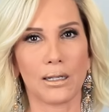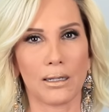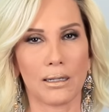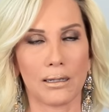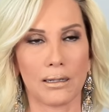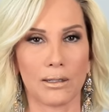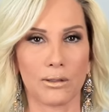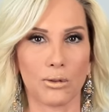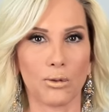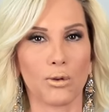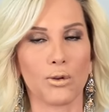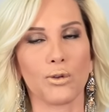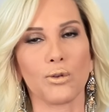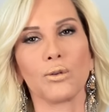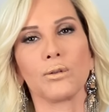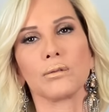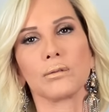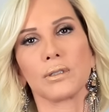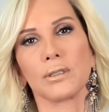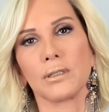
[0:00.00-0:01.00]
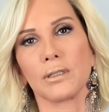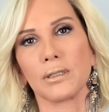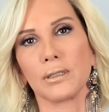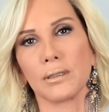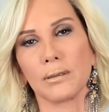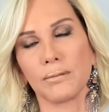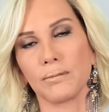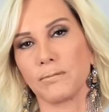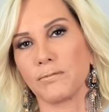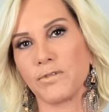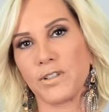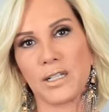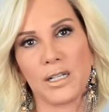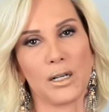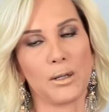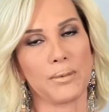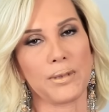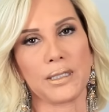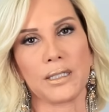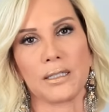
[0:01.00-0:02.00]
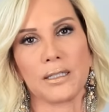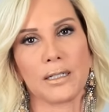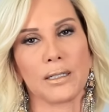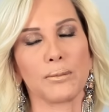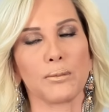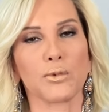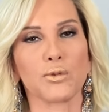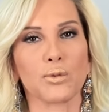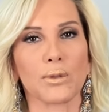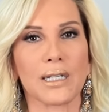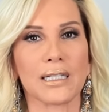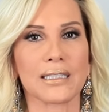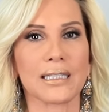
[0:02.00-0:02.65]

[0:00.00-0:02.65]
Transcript: el tono si finalmente tenemos una